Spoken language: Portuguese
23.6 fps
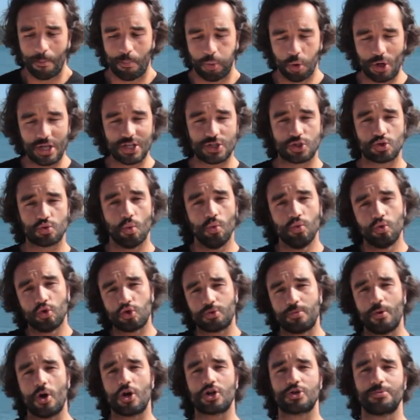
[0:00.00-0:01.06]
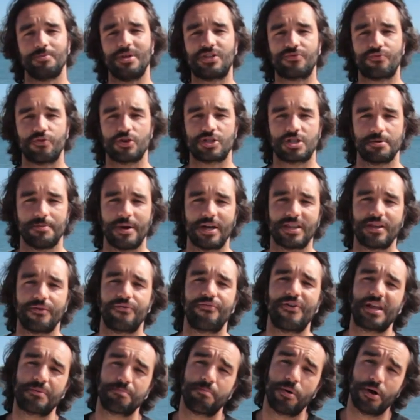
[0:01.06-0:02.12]
Por isso, um dos maiores mitos foi a
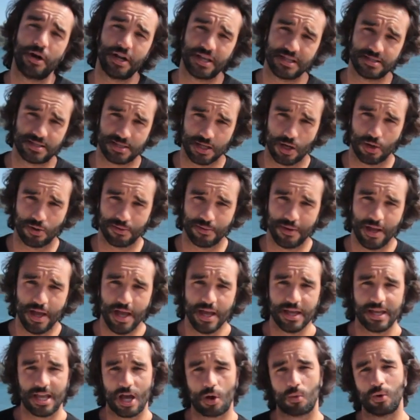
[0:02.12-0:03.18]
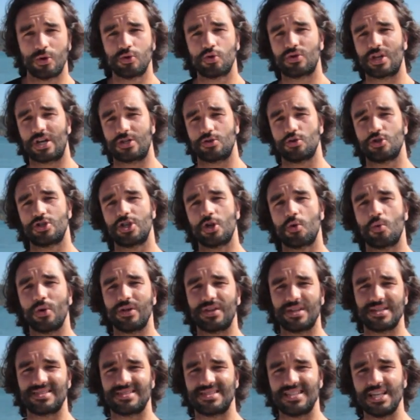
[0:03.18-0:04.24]
Fat Burning Zone, que é quando tu estás nos
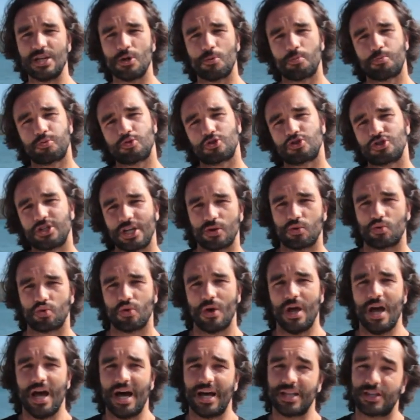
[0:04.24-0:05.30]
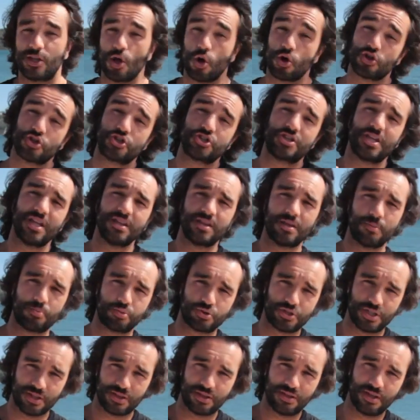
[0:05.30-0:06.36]
55% até aos
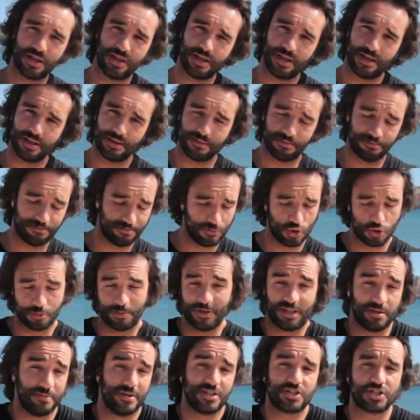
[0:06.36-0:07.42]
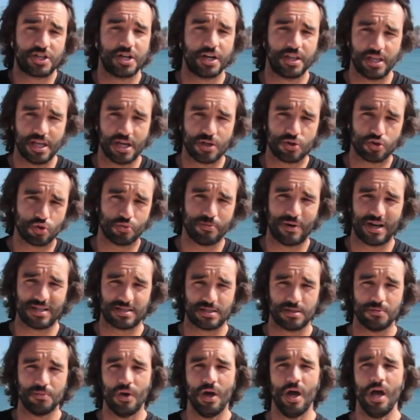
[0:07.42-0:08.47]
70% de, dos batimentos cardíacos, do
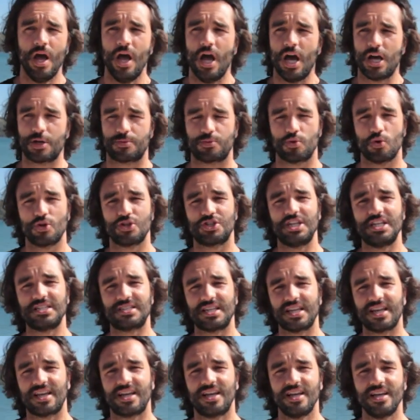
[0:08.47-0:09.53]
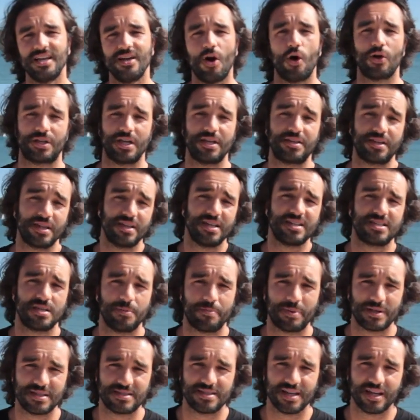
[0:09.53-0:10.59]
máximo, as pessoas dizem que, ou têm a tendência
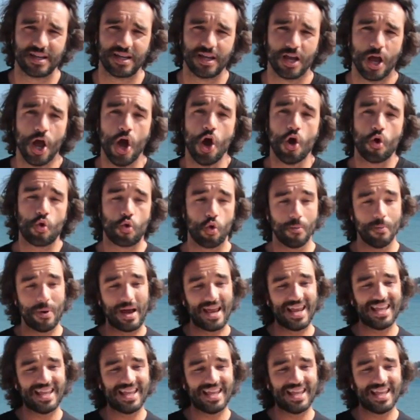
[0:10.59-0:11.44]
para dizer que, como